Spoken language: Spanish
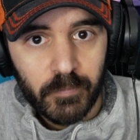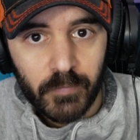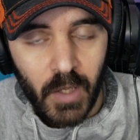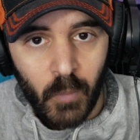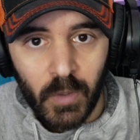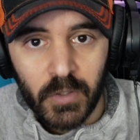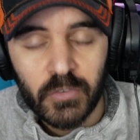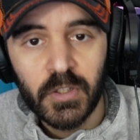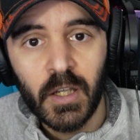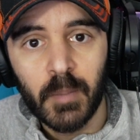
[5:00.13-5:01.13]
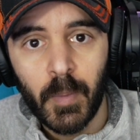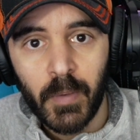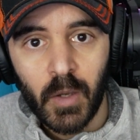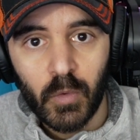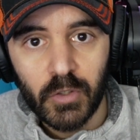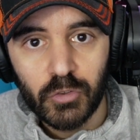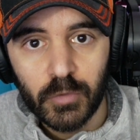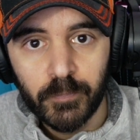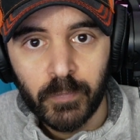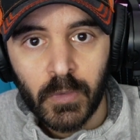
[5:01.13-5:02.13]
a cualquier chica que me venga con esto.
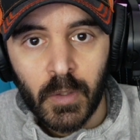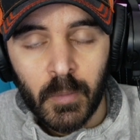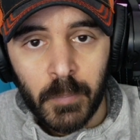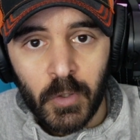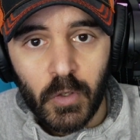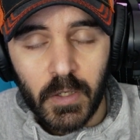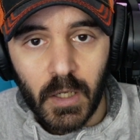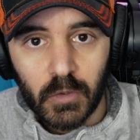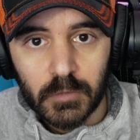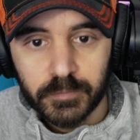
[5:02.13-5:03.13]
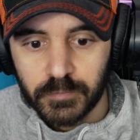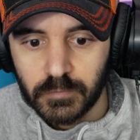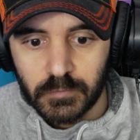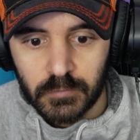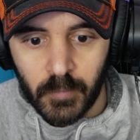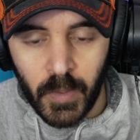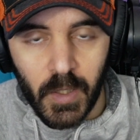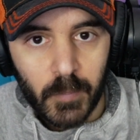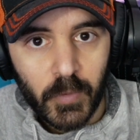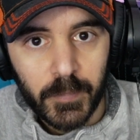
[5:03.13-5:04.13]
Pero yo qué hago?
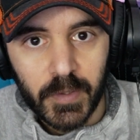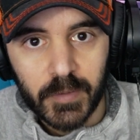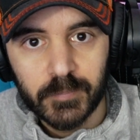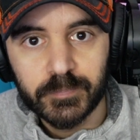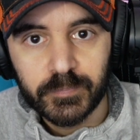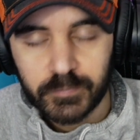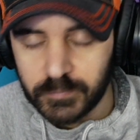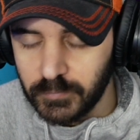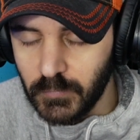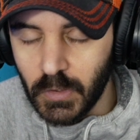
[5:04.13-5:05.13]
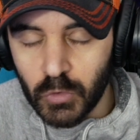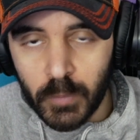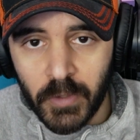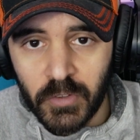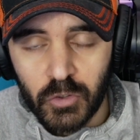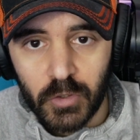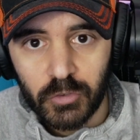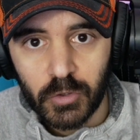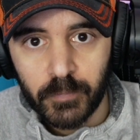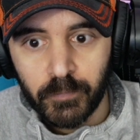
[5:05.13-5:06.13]
Vale, muy bien. Tú me has dicho
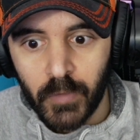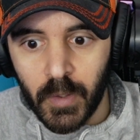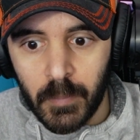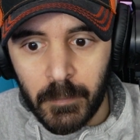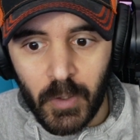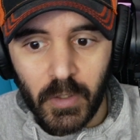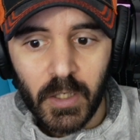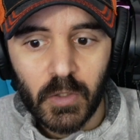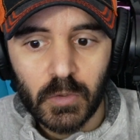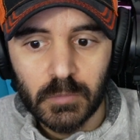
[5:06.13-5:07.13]
esto. ¿Me lo creo?